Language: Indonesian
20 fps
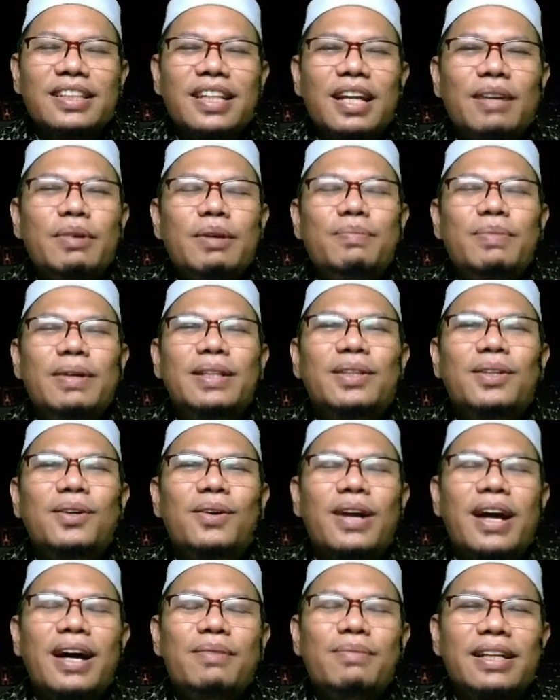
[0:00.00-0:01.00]
Tapi
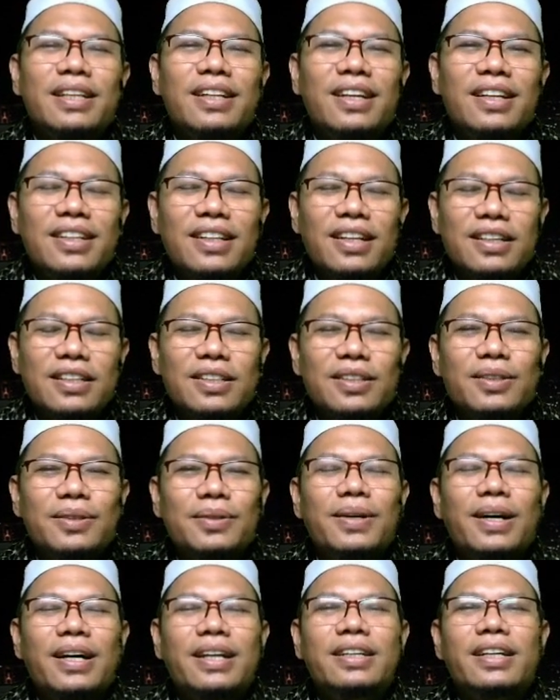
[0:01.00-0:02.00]
bentuk rahmat Allah
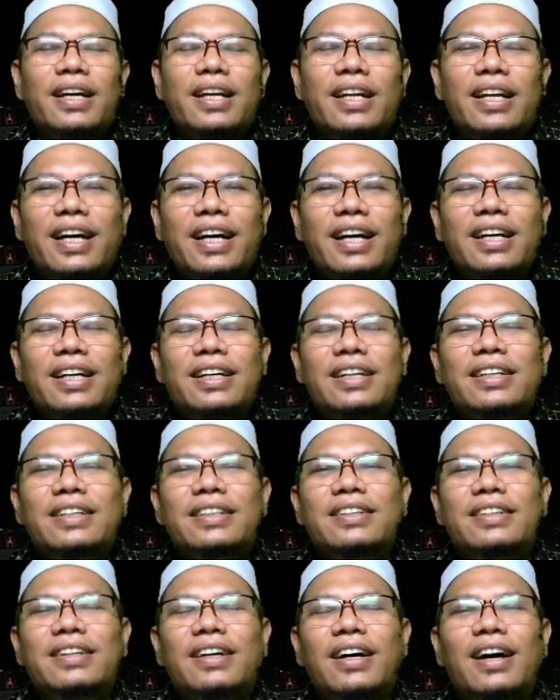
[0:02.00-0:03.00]
itu adalah
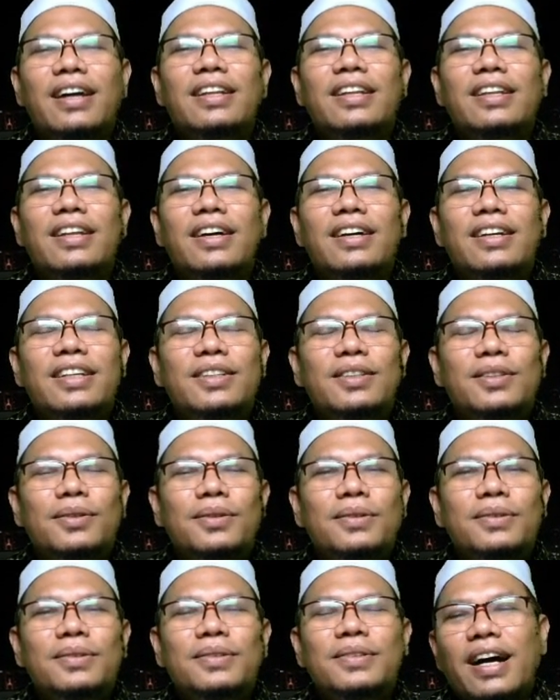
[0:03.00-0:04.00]
Allah
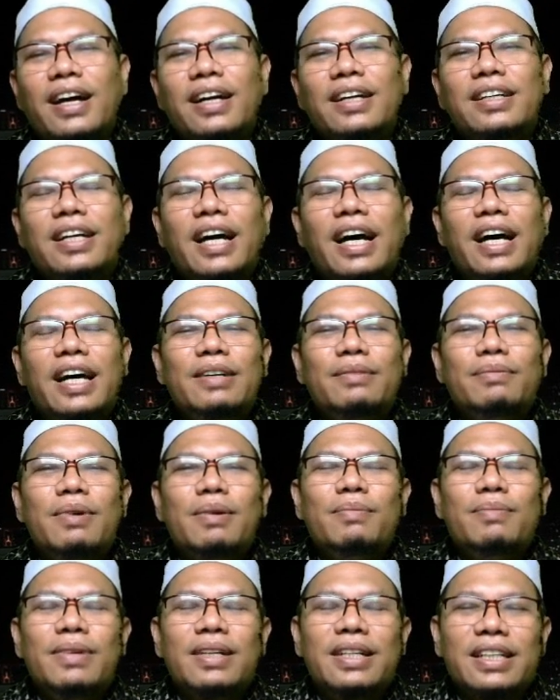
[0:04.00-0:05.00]
itu akan
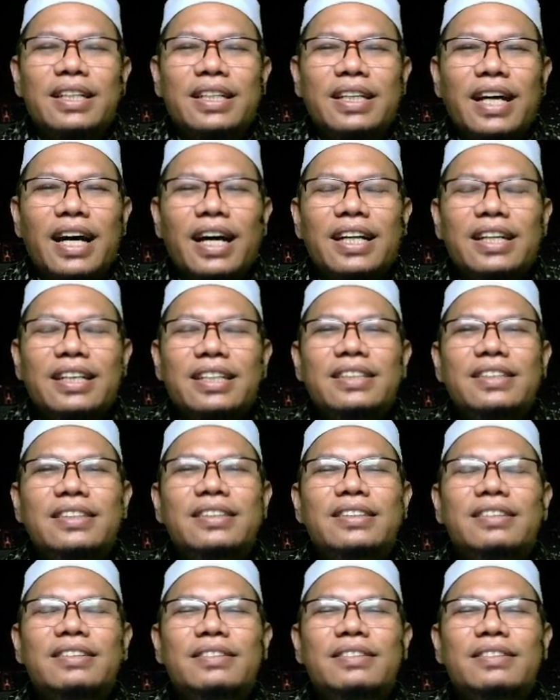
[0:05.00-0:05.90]
memberikan